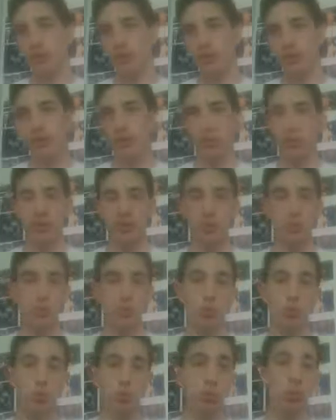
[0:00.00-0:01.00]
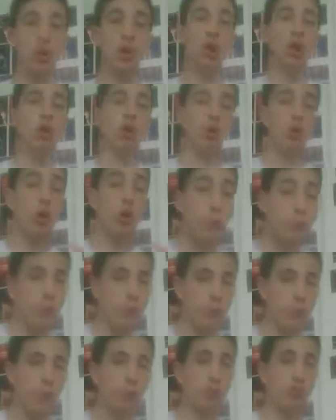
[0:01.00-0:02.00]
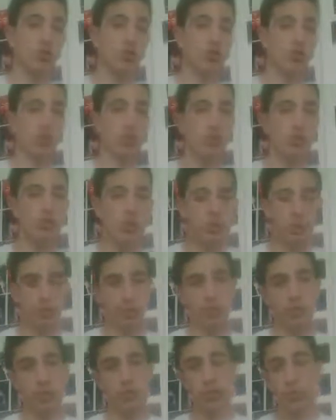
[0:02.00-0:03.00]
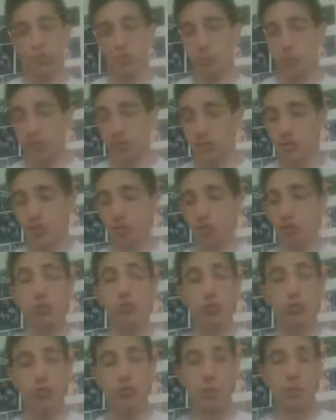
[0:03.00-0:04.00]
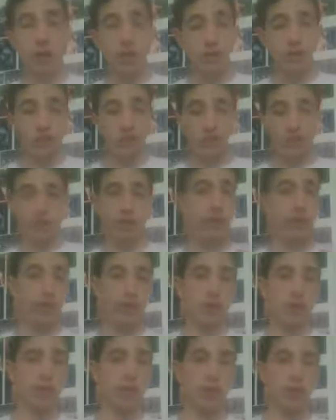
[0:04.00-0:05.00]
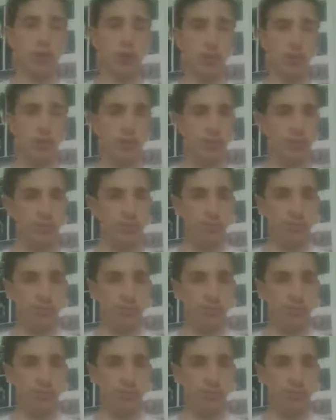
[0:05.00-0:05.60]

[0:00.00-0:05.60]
ça, je trouve ça un peu con. Leur premier match, c'est un best of falls match, et leur deuxième match, c'est un 1 contre 1 normal.